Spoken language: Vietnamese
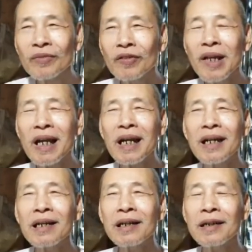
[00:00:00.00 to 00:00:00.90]
yeah.
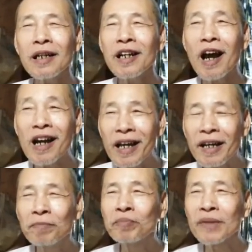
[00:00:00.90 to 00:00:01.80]
Dạ. À, nở
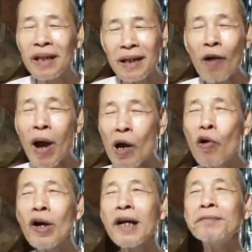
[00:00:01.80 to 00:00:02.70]
liền đắc quả
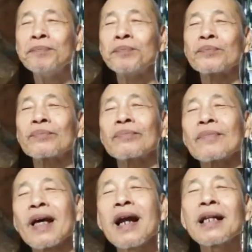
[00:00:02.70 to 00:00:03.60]
luôn đó
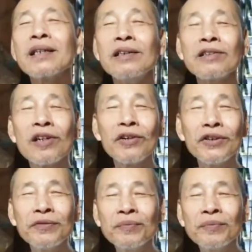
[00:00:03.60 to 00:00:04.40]
yeah. Dạ. là thượng thượng